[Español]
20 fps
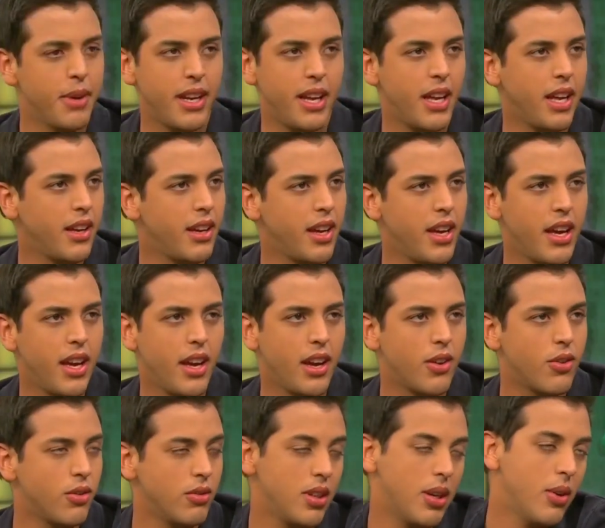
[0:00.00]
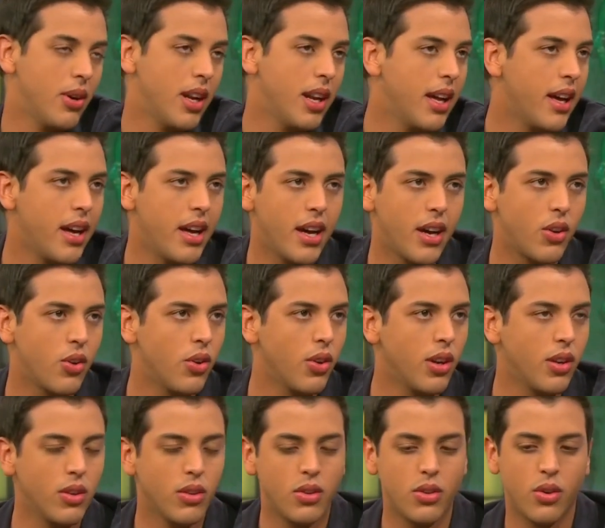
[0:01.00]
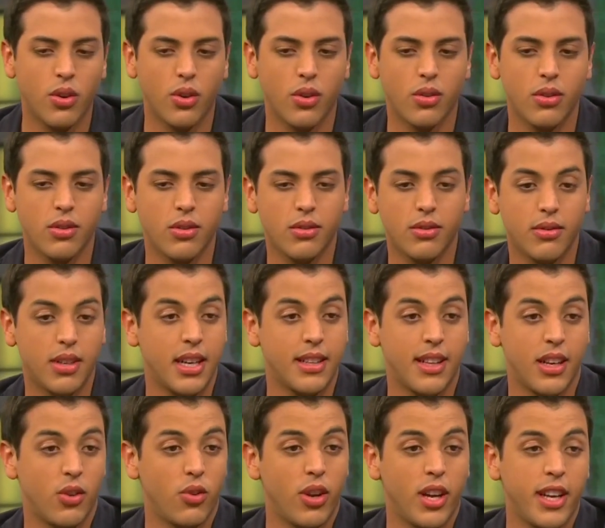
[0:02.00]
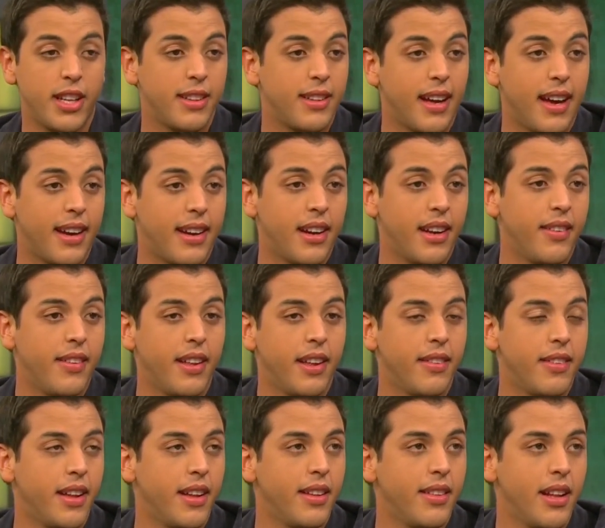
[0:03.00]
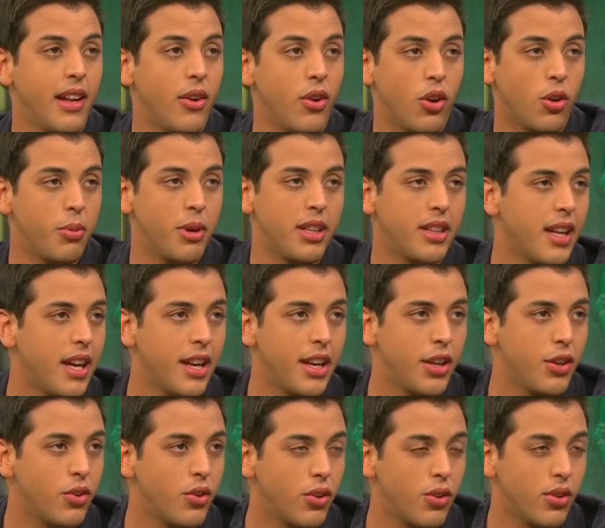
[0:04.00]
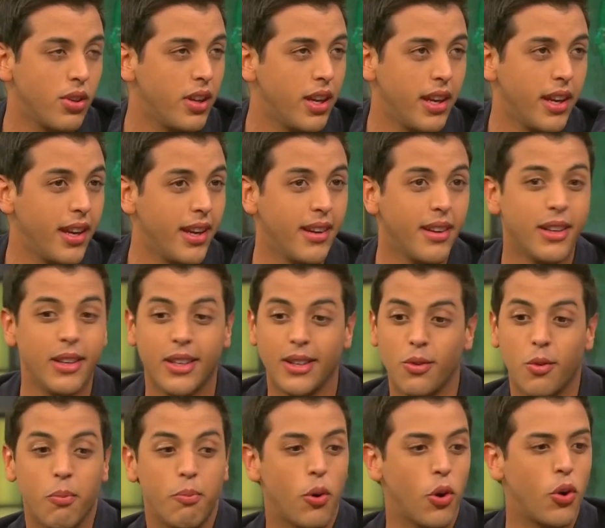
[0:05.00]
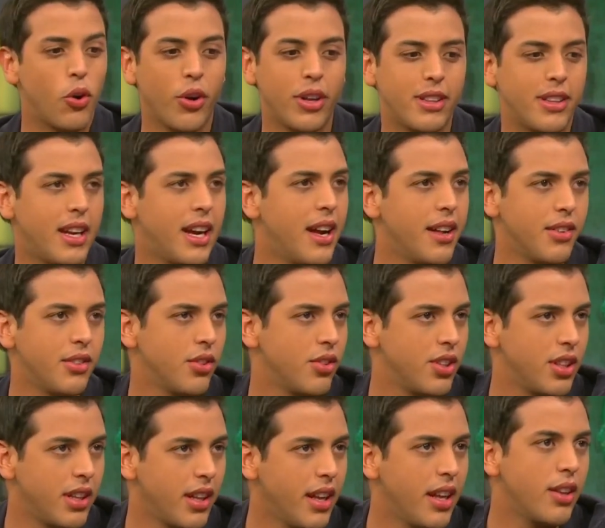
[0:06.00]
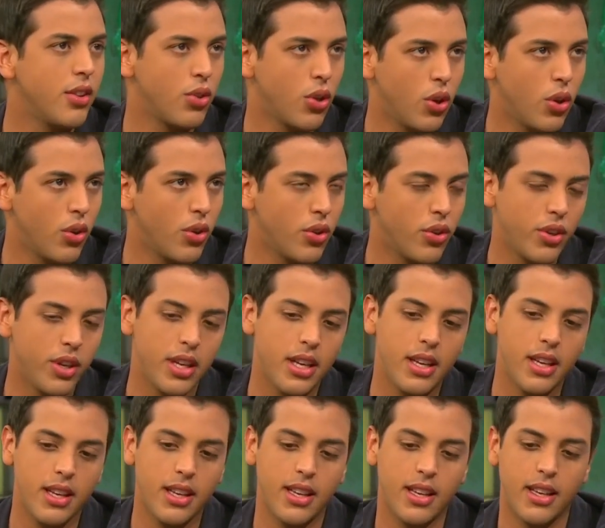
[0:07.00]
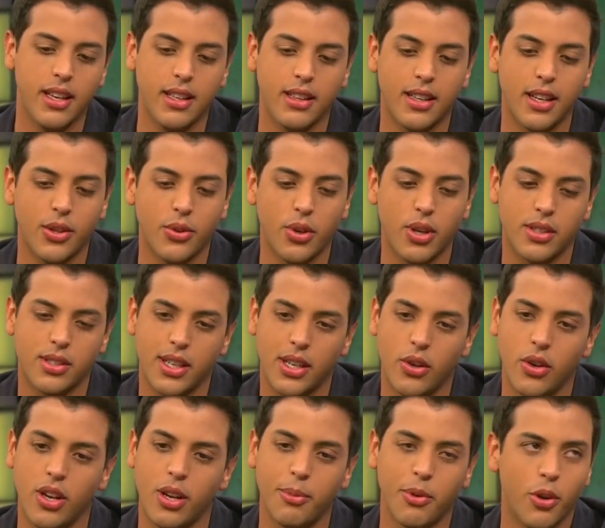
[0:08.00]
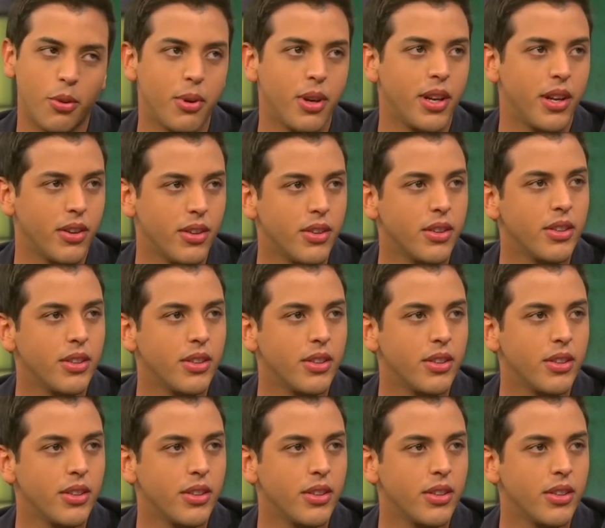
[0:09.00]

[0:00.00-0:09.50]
merengue, con la balada, con, hasta con las guitarras del rock británico, eh, un poco de trans, o sea, tiene de todo, ¿no? Y, trato de hacerlo de la mejor manera.